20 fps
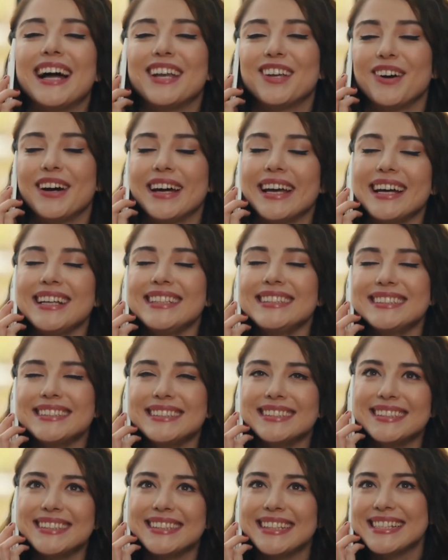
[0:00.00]
Alo
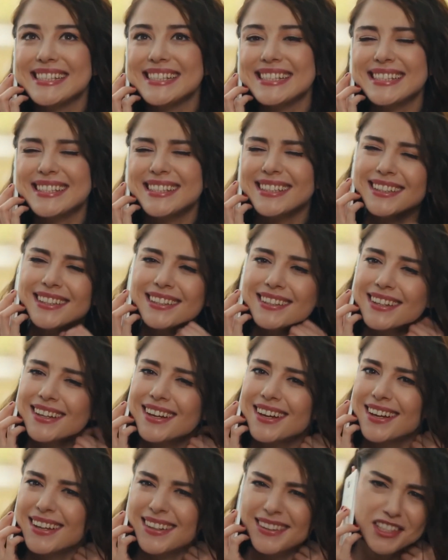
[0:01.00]
Ayaz, nasılsın?
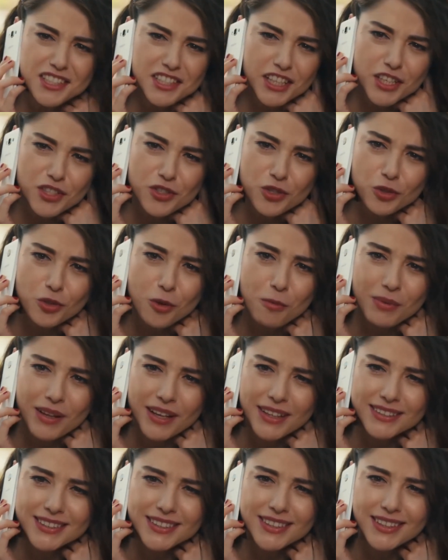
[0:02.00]
Nasıl geçiyor
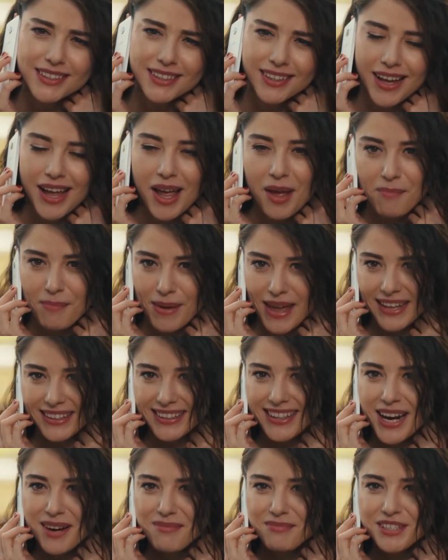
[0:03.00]
toplantı?
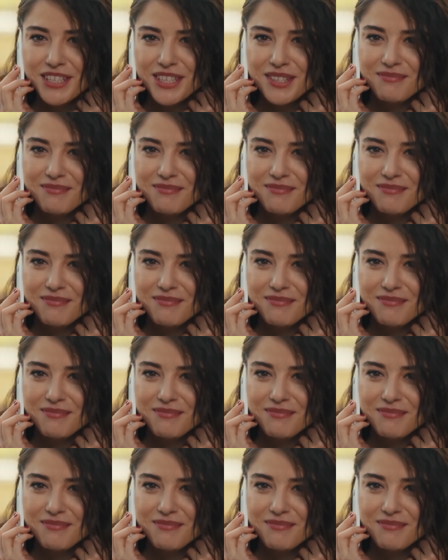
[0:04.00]
Beğendiler mi